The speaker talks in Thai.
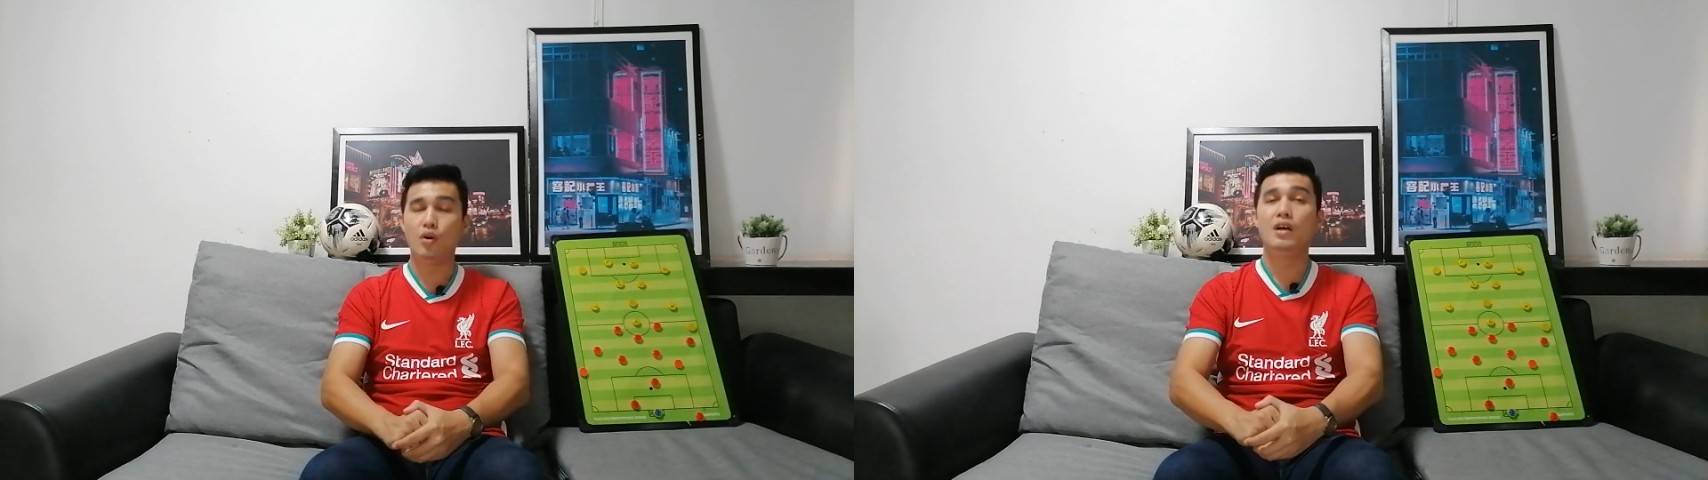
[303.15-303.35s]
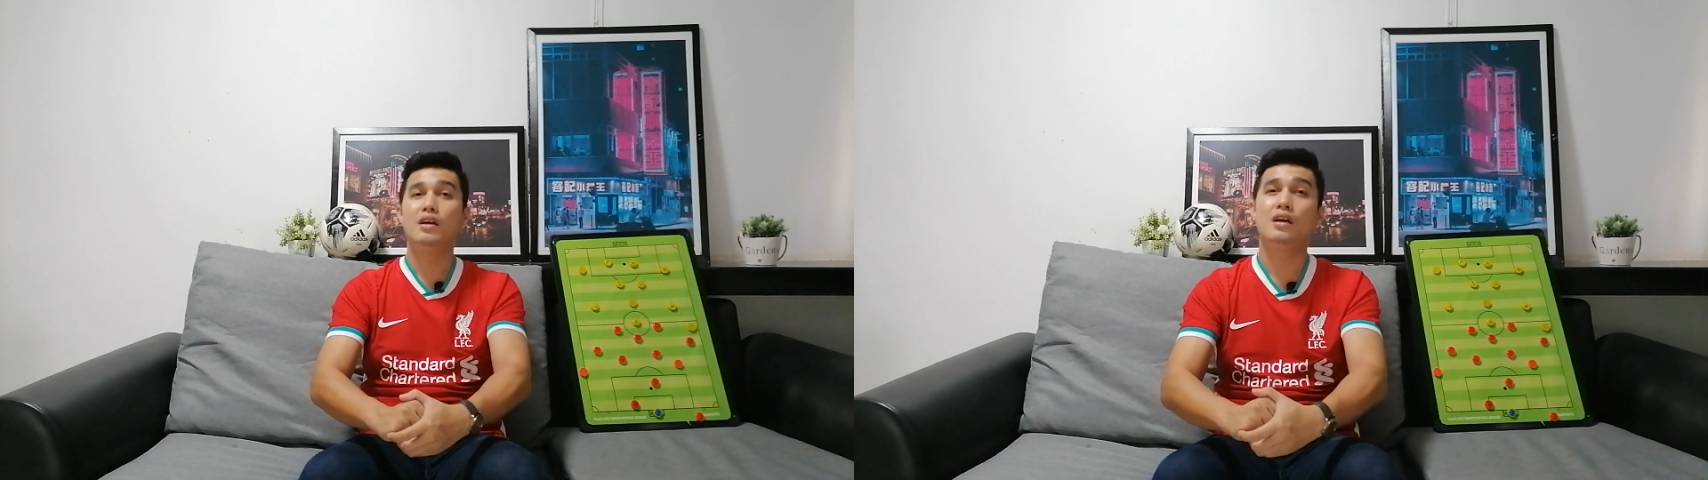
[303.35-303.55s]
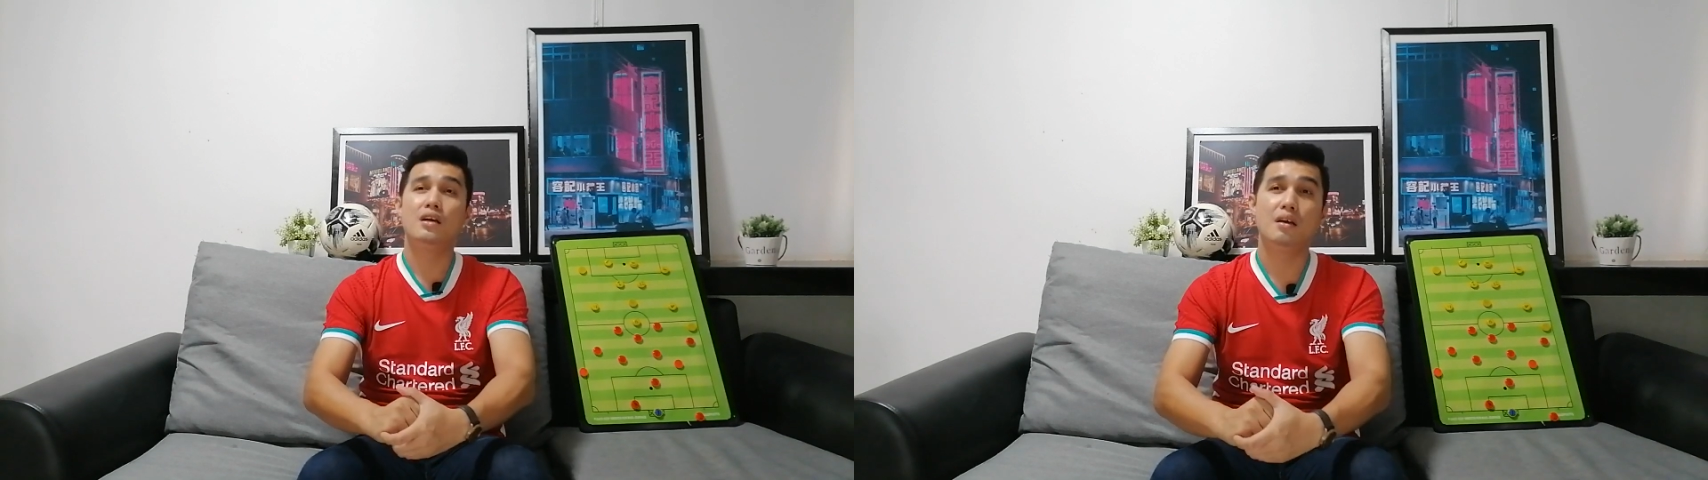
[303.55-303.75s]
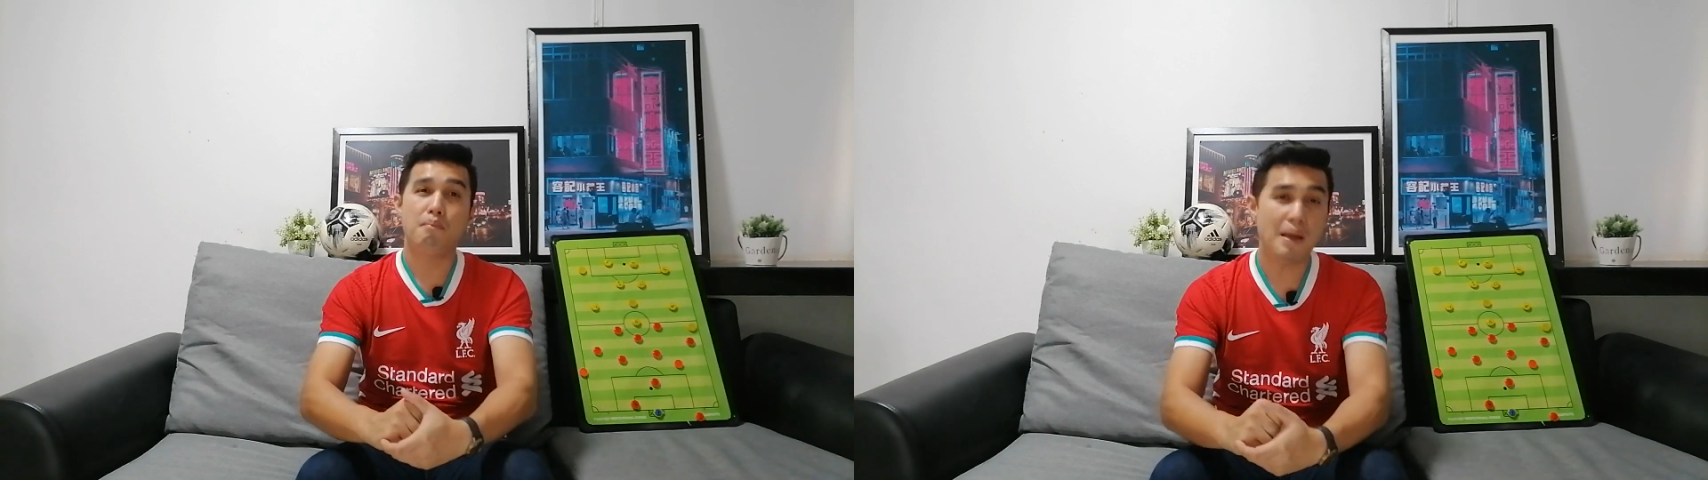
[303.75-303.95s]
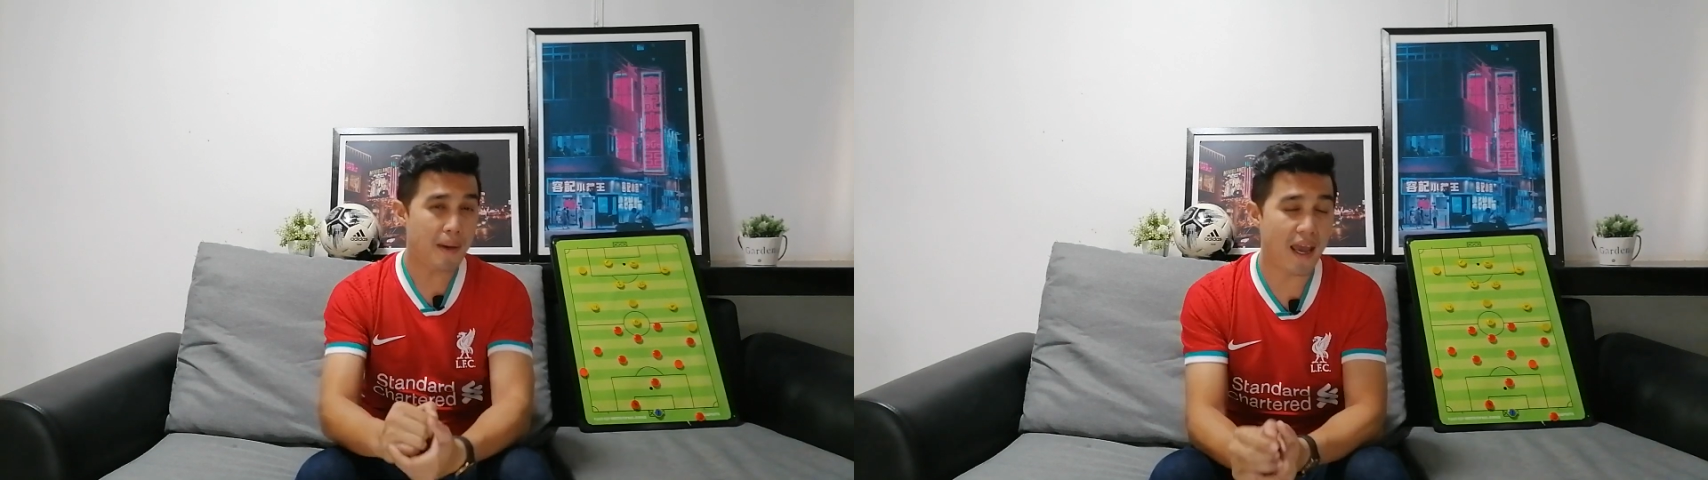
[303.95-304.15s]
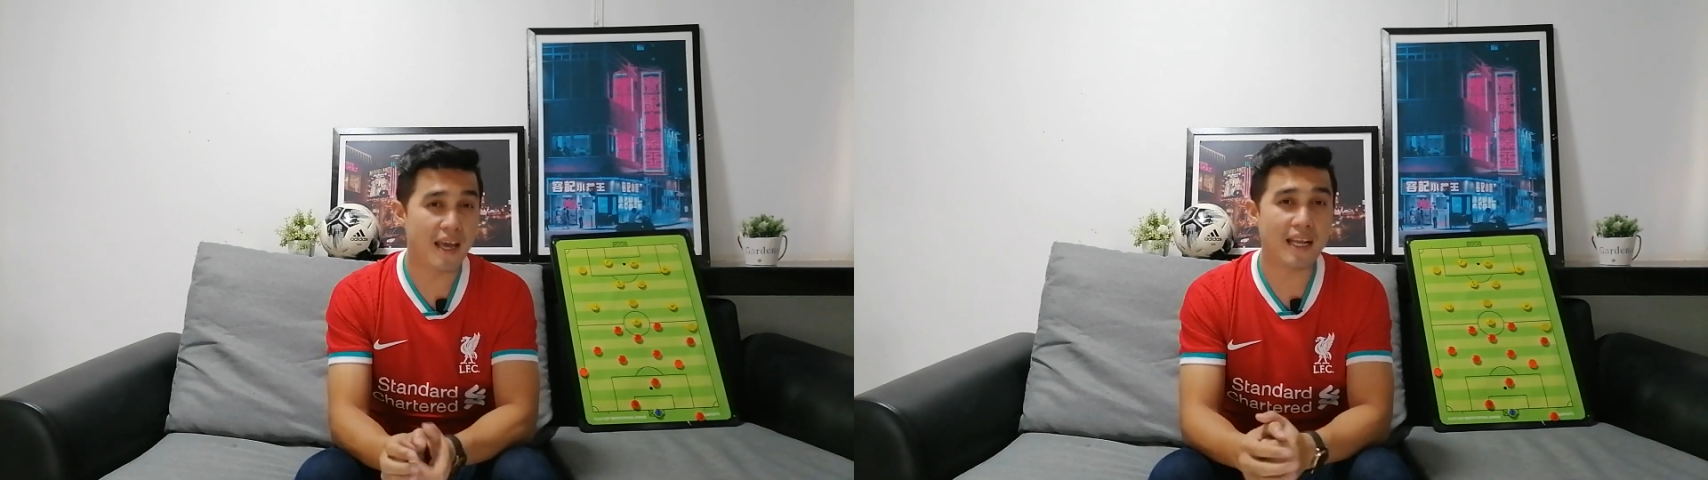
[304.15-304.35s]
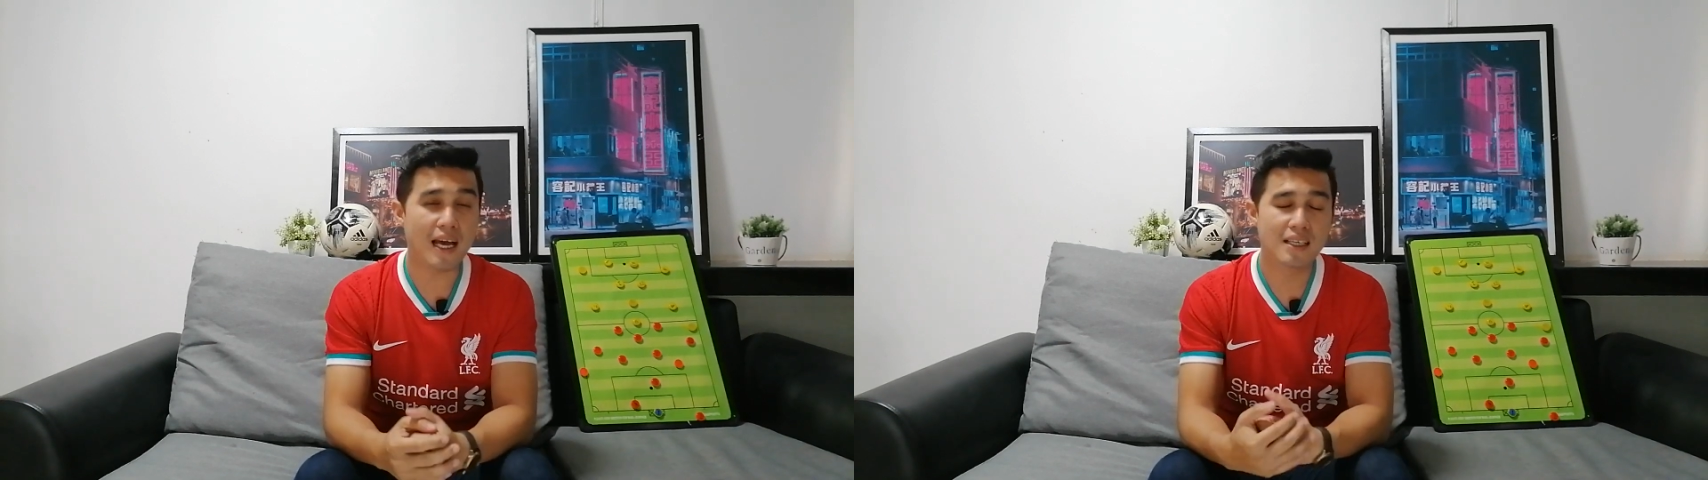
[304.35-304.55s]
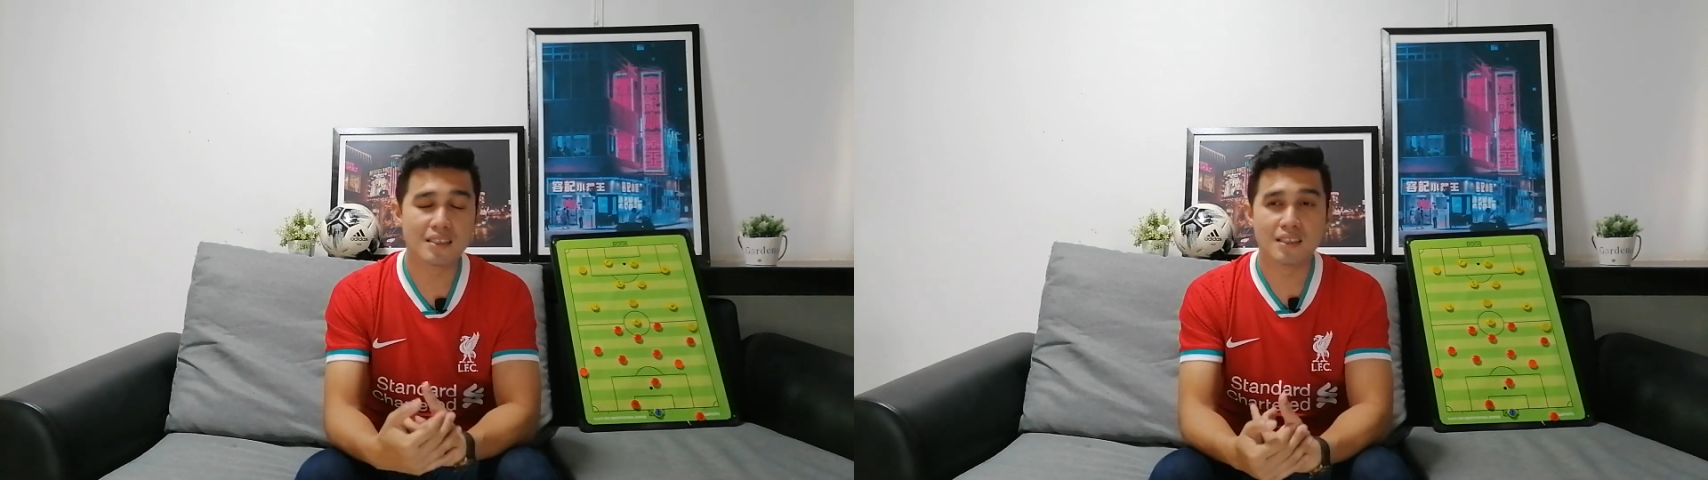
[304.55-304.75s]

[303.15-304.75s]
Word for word: ลไม่แพ้นะ